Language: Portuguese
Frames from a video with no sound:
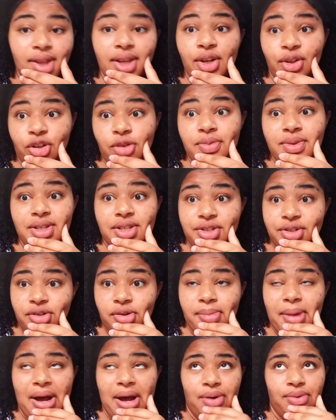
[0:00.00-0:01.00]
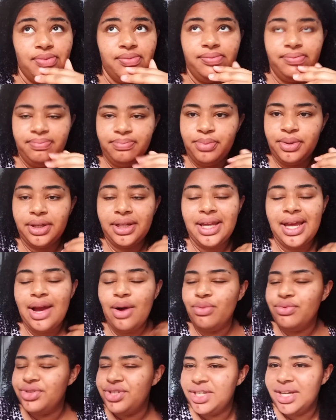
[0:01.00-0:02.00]
eu tô me sentindo mal, porque
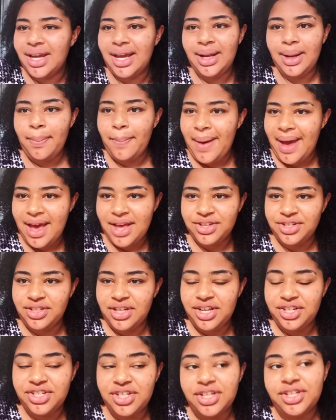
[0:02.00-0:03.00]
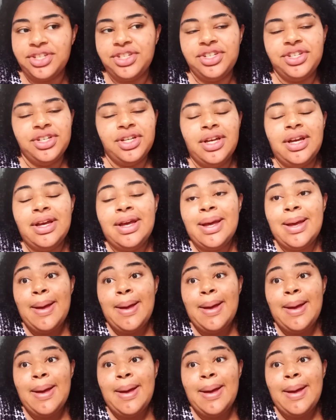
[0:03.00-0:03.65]
é um dia que ele perde, né, gente?